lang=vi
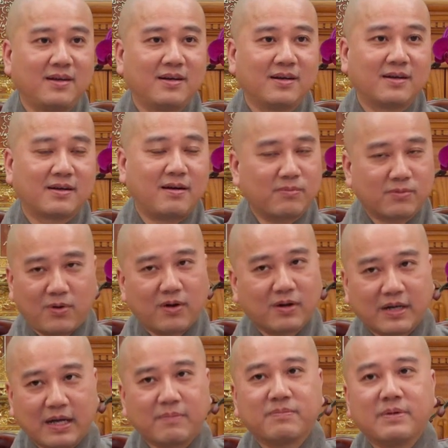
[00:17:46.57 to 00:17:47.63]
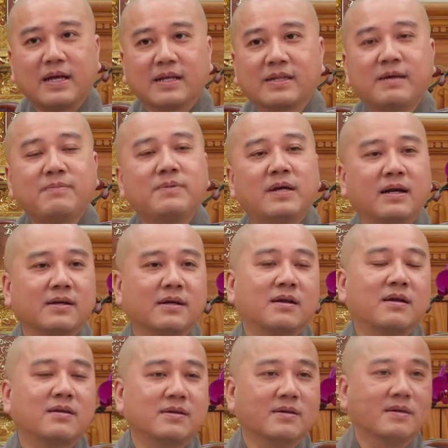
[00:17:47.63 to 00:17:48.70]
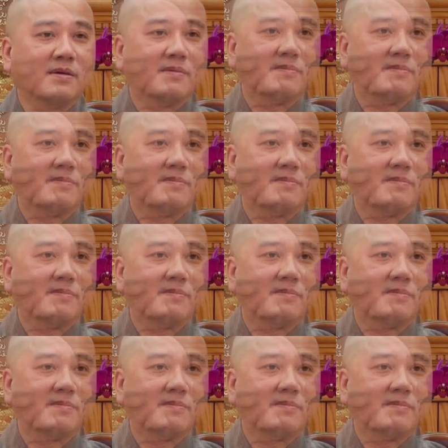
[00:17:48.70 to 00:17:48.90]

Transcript: không còn kịp để tiếp nhận cái đó nữa.